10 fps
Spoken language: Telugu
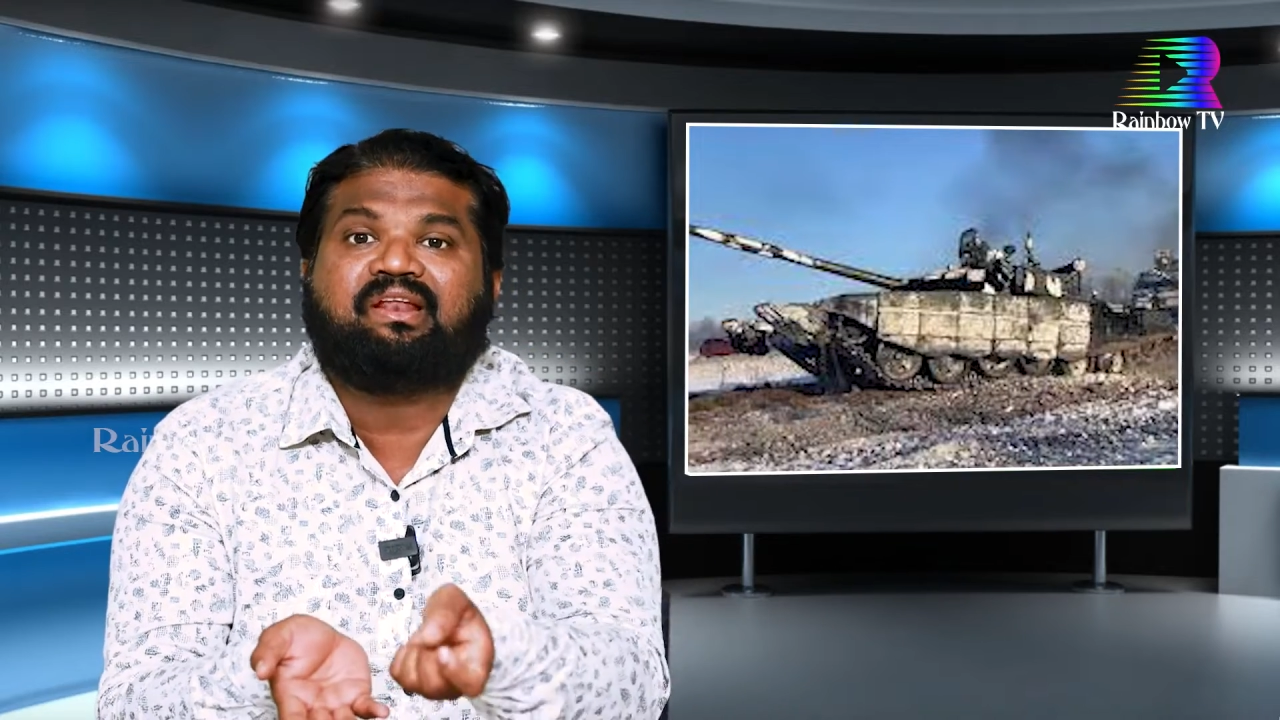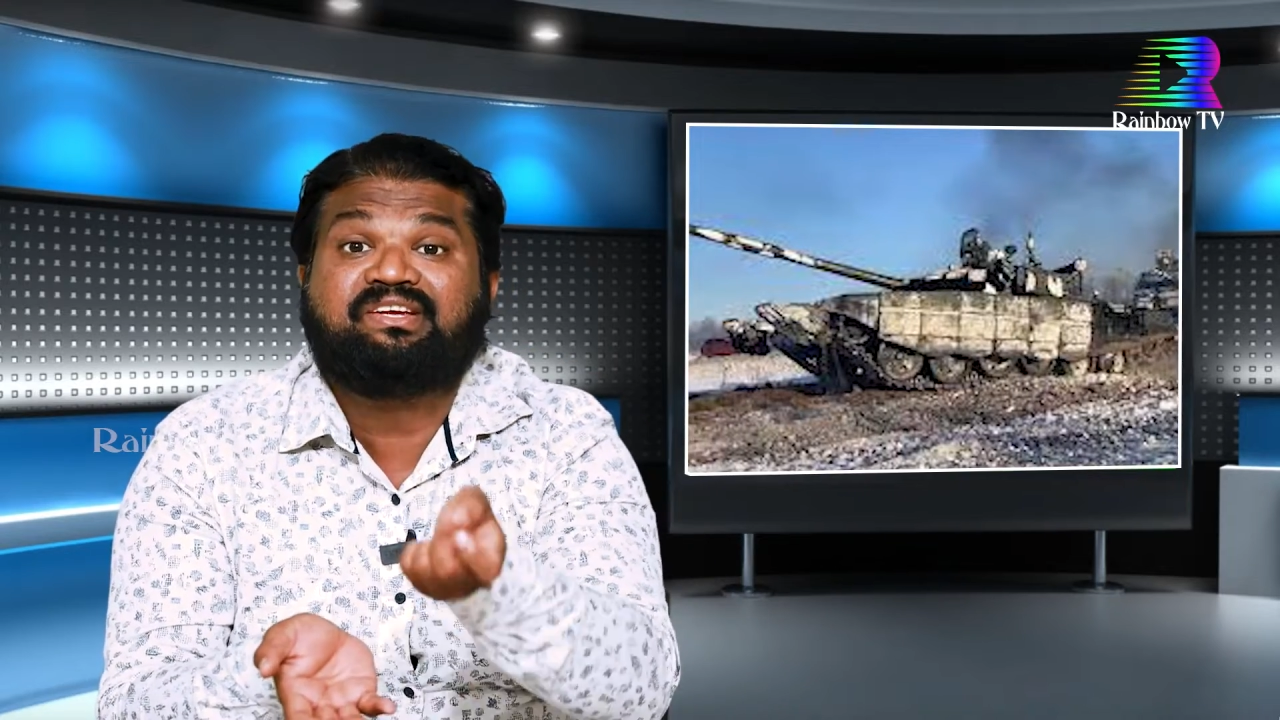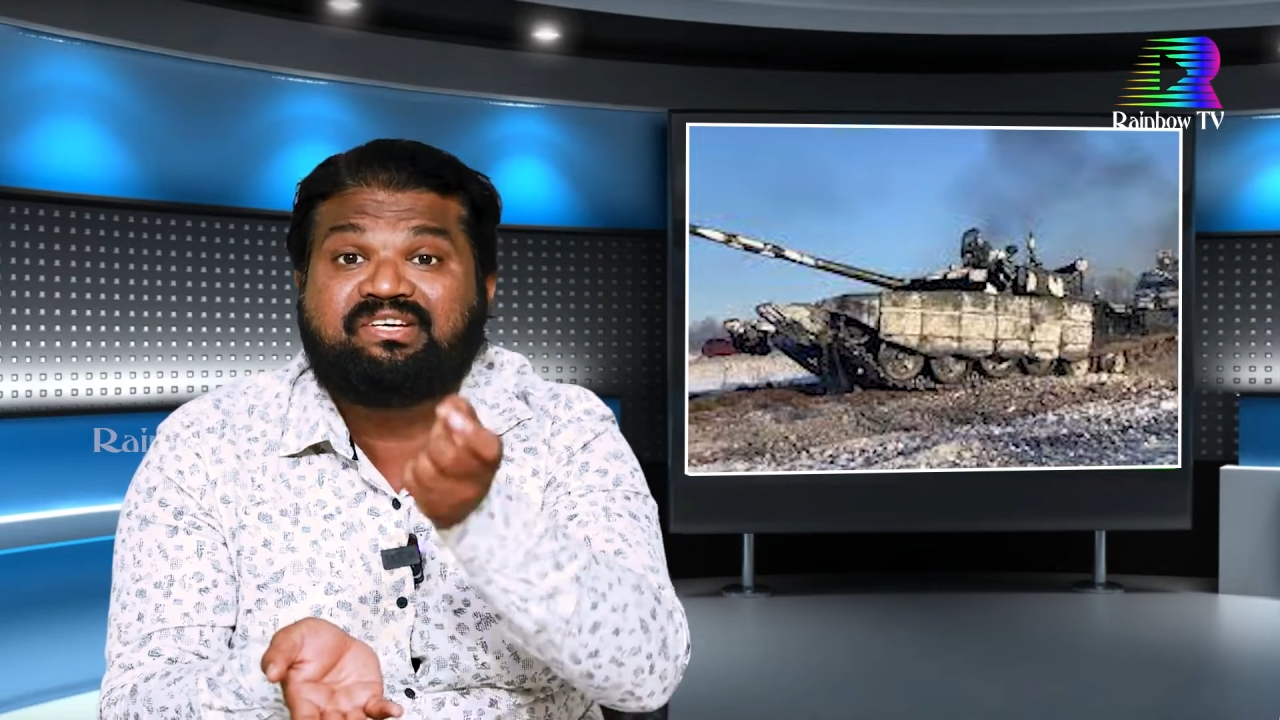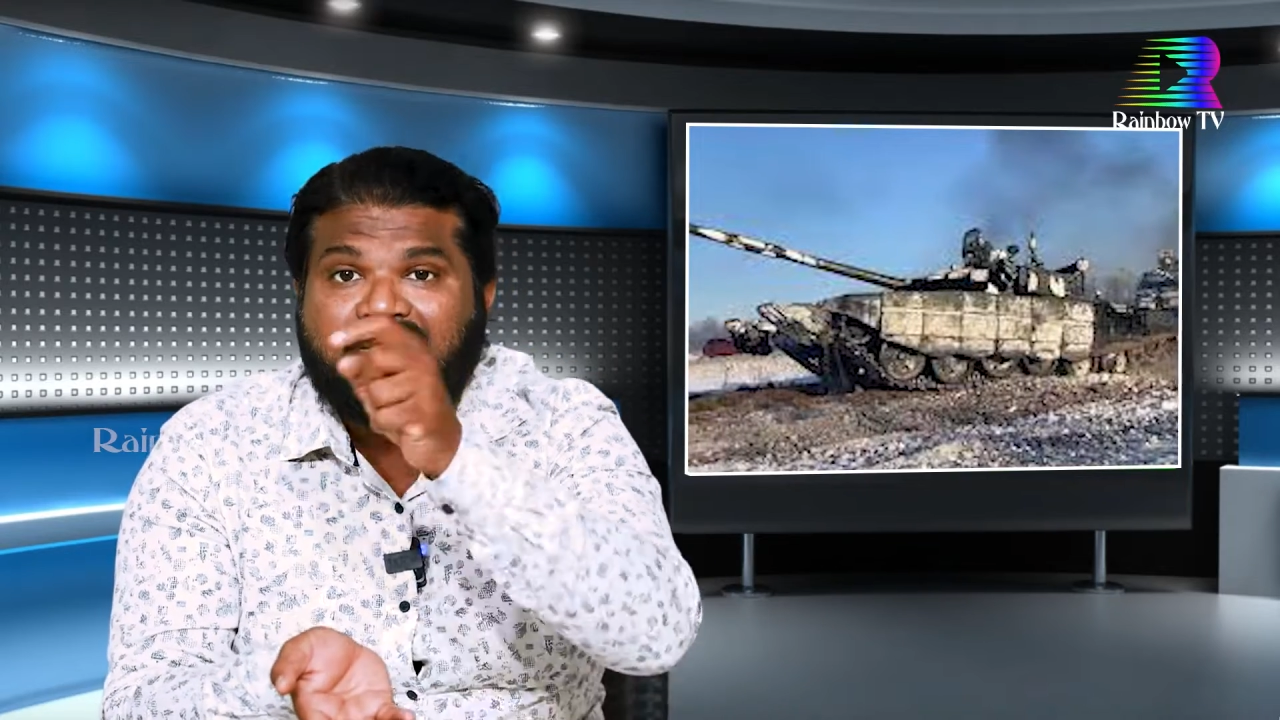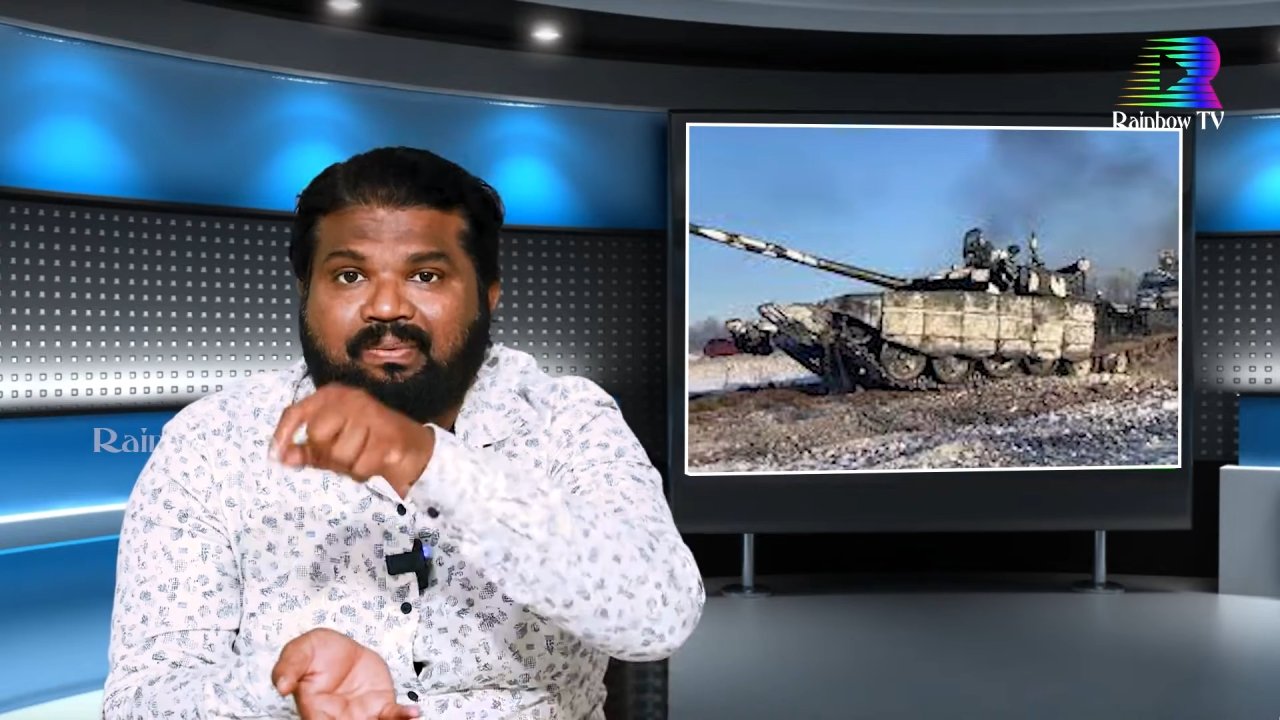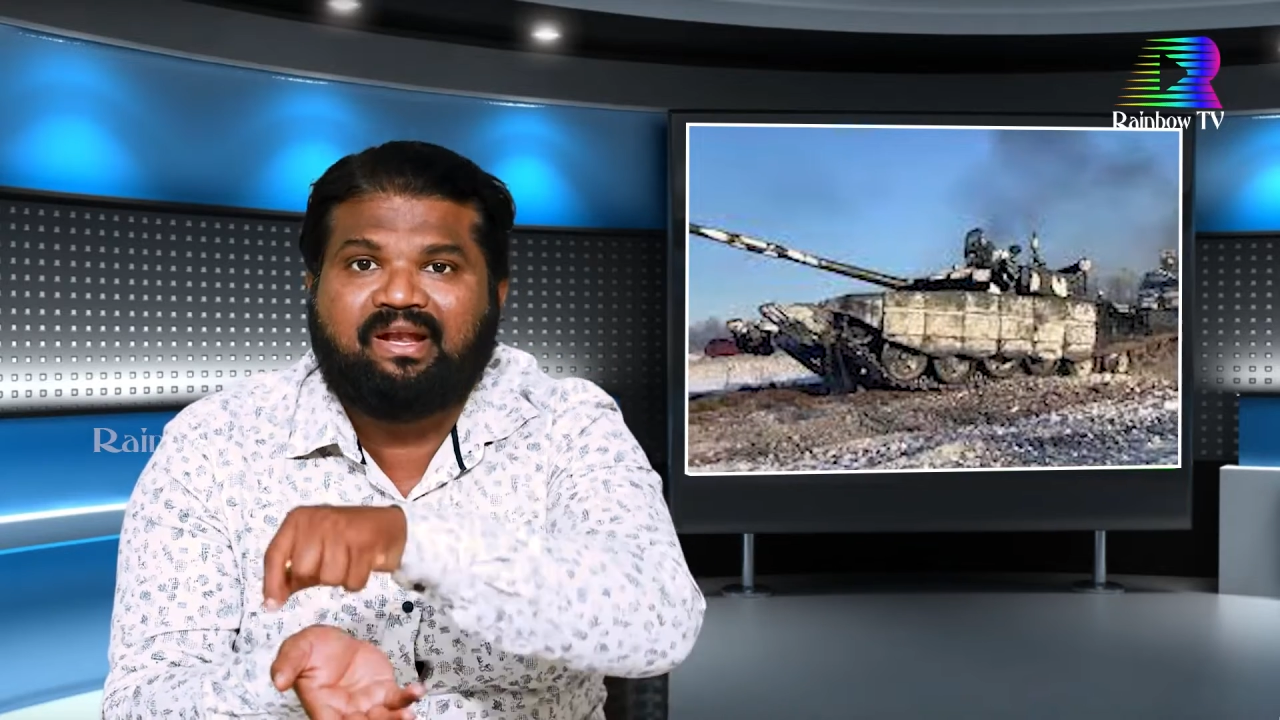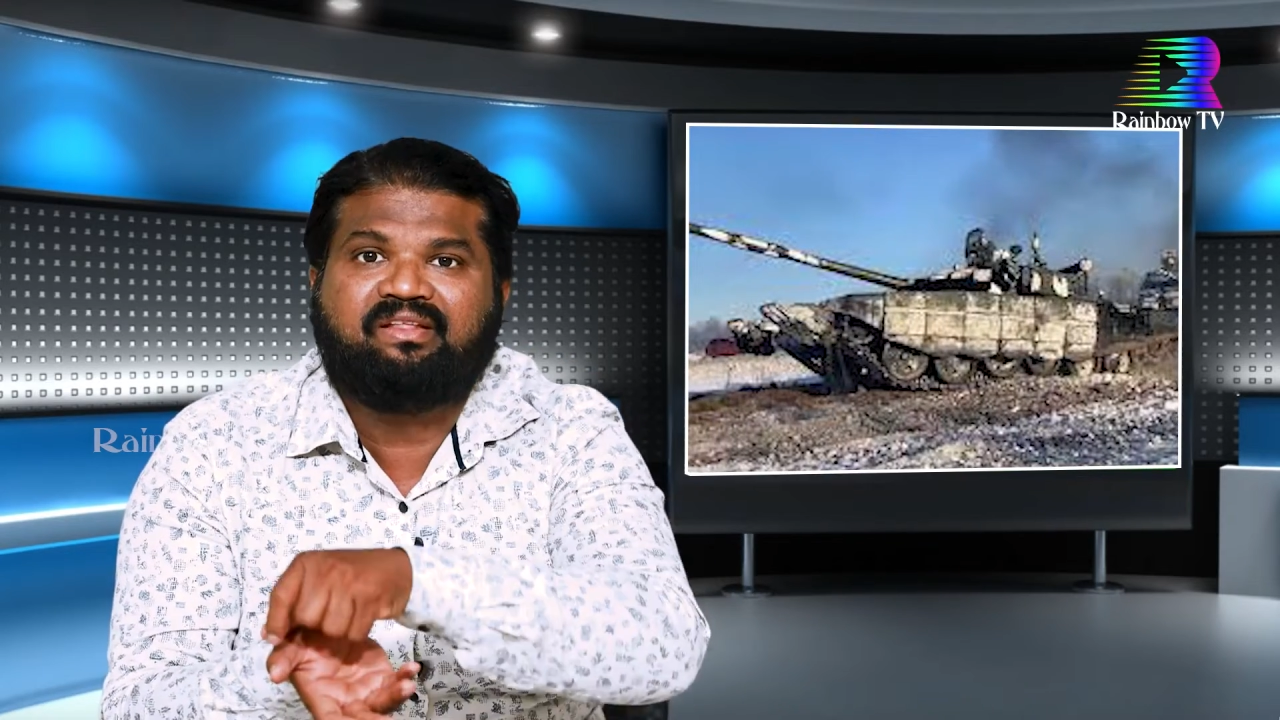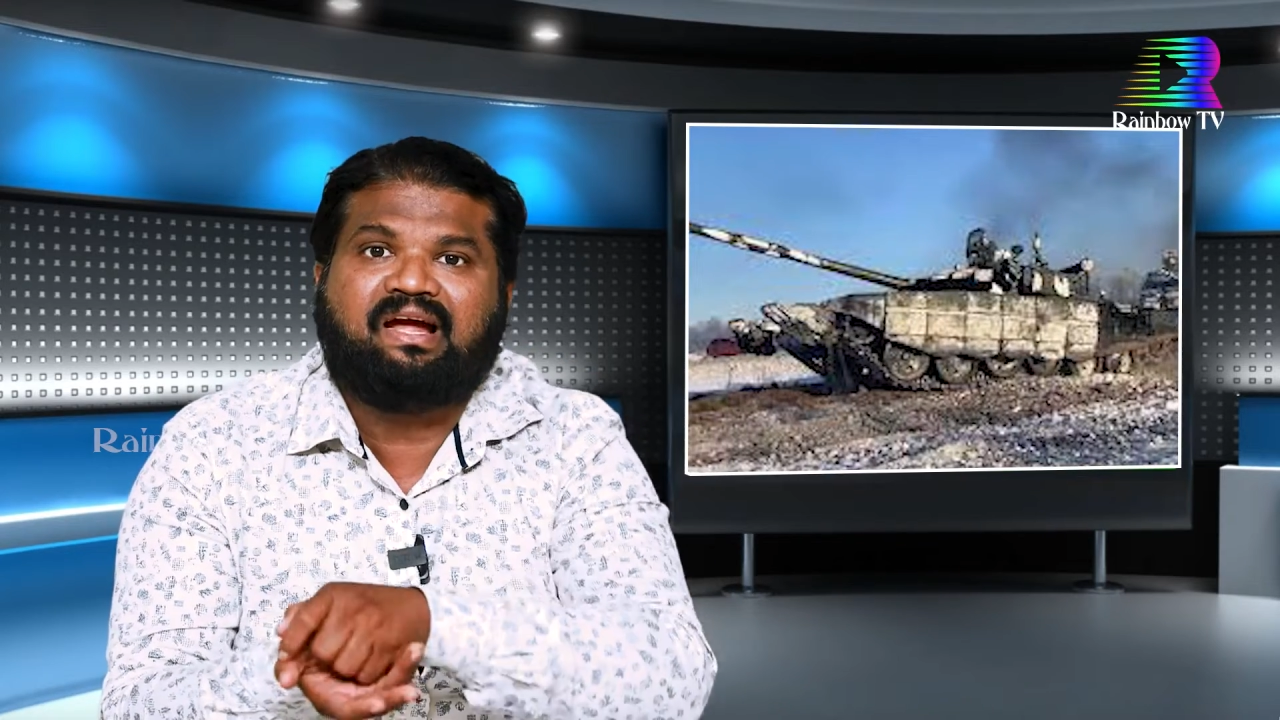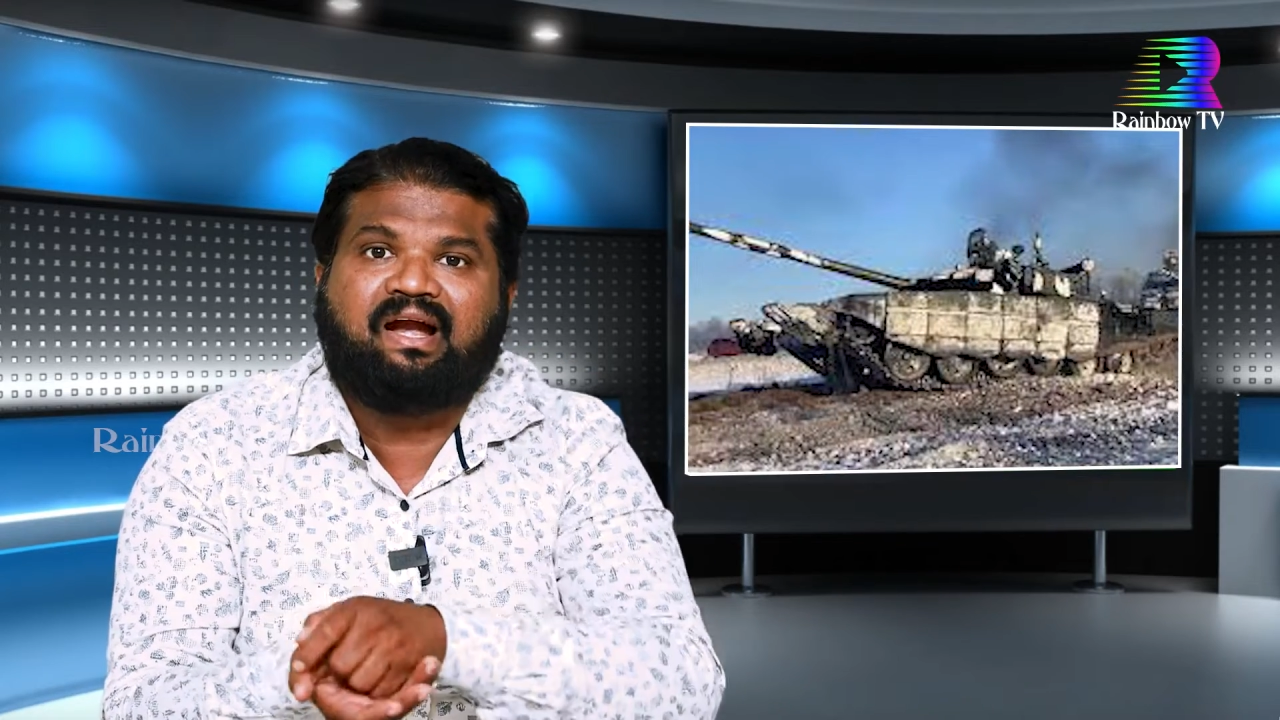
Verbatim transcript: రష్యా పైన